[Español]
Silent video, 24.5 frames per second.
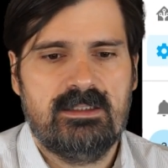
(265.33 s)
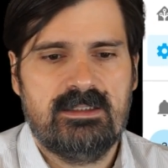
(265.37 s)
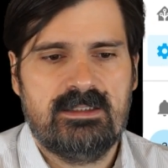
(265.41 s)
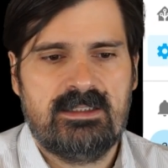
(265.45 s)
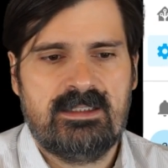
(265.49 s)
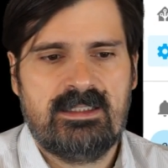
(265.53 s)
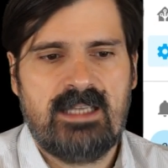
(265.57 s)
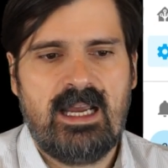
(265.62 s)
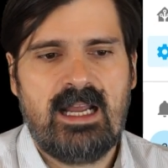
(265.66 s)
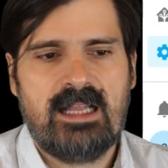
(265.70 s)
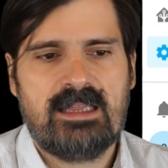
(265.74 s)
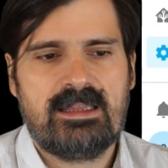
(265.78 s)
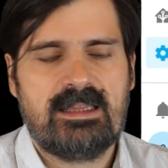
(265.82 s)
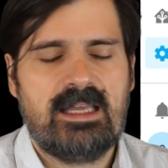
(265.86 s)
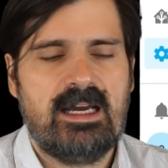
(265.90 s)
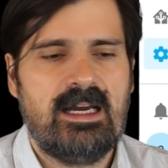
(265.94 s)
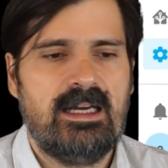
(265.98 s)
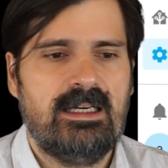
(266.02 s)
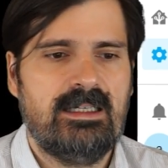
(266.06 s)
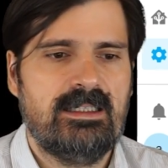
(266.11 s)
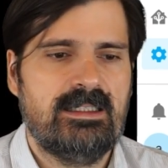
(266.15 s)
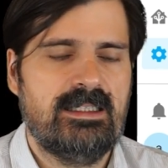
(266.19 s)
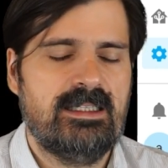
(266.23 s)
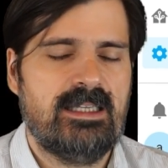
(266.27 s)

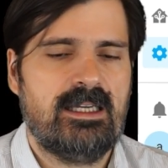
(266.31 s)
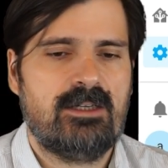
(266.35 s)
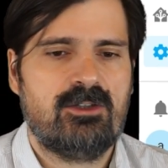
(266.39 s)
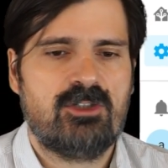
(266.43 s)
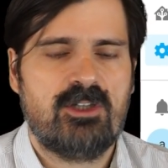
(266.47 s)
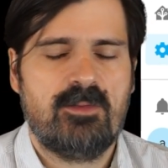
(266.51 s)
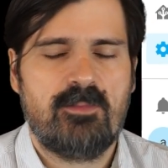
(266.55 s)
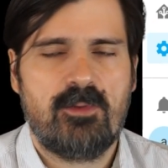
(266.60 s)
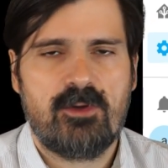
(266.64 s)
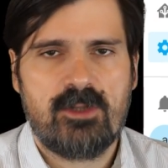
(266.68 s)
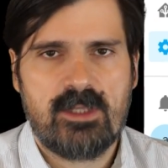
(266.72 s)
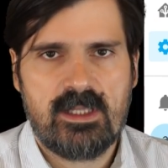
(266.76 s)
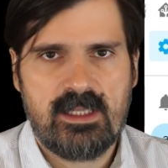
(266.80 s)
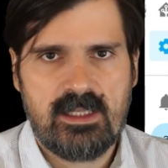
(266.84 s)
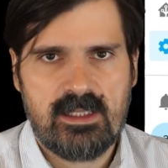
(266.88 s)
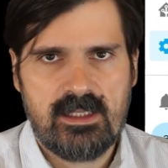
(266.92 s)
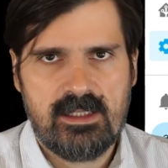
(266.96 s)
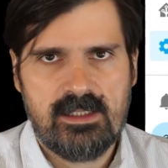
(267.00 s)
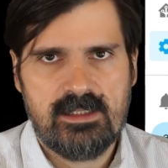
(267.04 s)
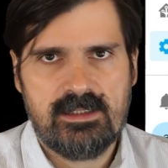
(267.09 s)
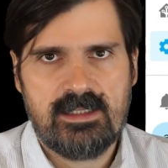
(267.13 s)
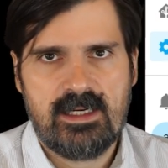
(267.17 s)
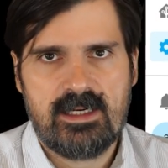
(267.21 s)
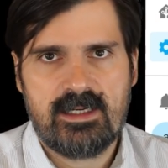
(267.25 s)
Salta y ya no se
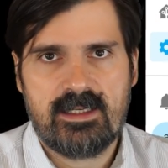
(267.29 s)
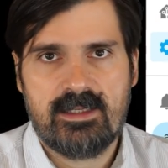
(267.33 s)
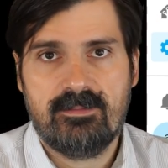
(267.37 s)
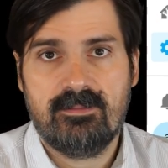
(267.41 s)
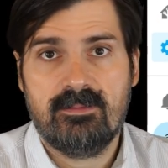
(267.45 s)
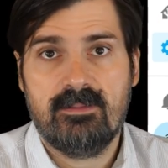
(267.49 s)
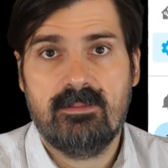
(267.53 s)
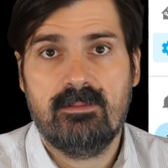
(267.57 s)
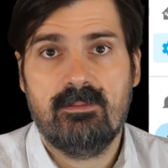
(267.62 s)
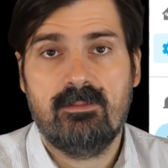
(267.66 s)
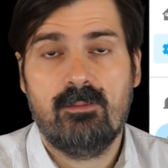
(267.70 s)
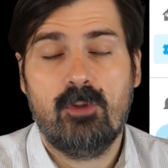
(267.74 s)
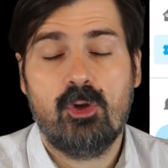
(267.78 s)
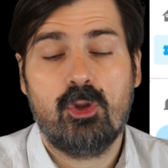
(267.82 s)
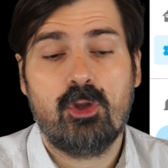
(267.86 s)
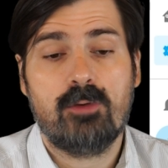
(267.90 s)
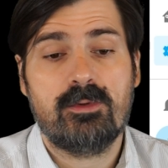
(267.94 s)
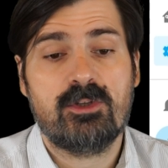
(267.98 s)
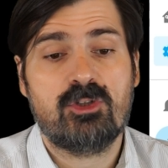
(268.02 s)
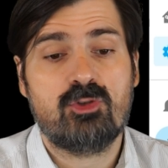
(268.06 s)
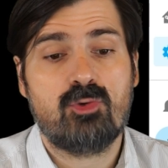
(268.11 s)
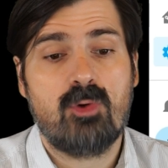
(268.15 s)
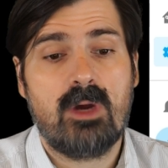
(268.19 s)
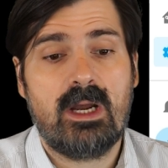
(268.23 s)
puede editar en
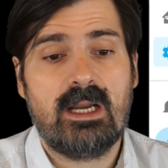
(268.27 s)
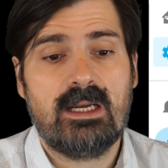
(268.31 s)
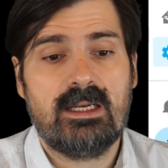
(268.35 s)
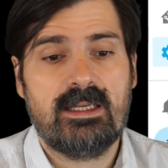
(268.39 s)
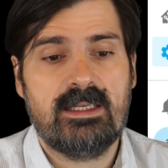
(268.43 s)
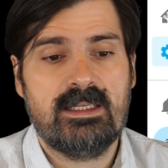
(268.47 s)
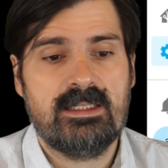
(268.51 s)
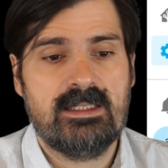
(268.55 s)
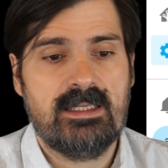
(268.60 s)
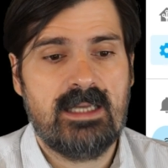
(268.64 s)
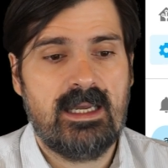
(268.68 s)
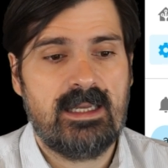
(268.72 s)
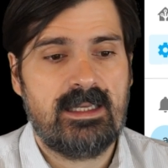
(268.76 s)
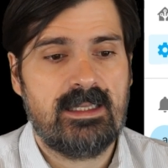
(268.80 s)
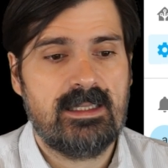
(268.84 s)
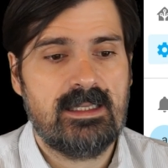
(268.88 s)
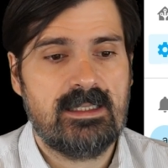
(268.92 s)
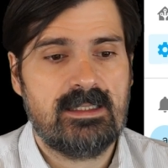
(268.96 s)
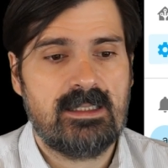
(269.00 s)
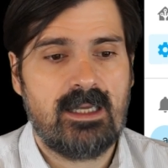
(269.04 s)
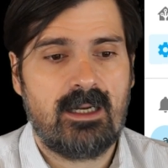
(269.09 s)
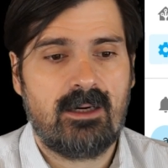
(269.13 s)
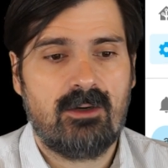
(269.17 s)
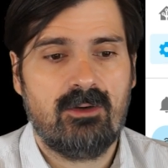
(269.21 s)
modo visual y hay que
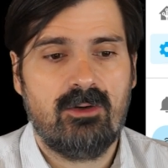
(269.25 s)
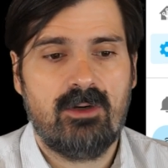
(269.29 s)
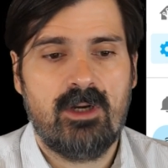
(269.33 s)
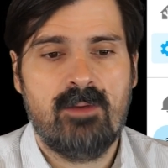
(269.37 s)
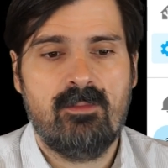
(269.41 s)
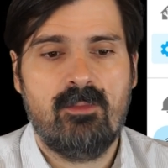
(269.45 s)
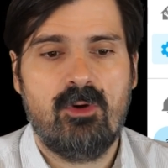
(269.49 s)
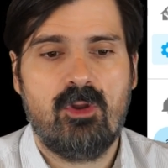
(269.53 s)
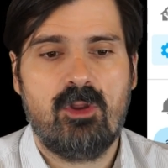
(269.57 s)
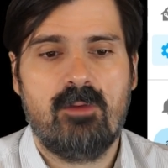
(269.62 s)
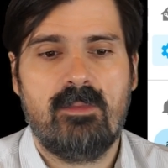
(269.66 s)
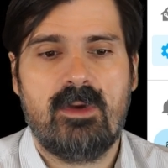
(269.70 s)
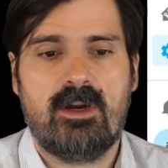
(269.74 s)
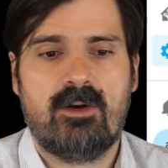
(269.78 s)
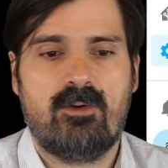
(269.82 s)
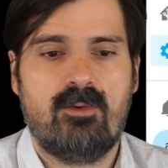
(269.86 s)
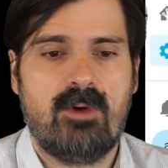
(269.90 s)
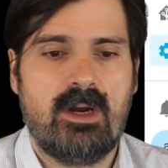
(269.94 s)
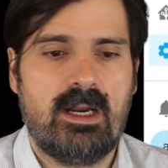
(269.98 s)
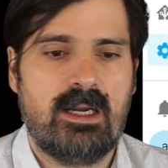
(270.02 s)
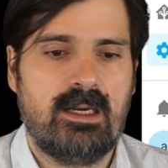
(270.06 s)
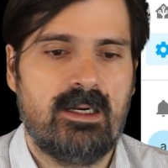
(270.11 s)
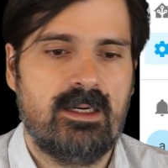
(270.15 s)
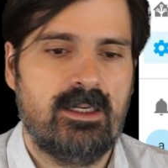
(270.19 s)
editarlo en modo
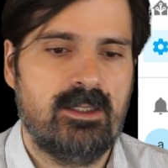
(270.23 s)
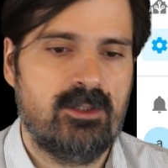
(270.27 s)
manual.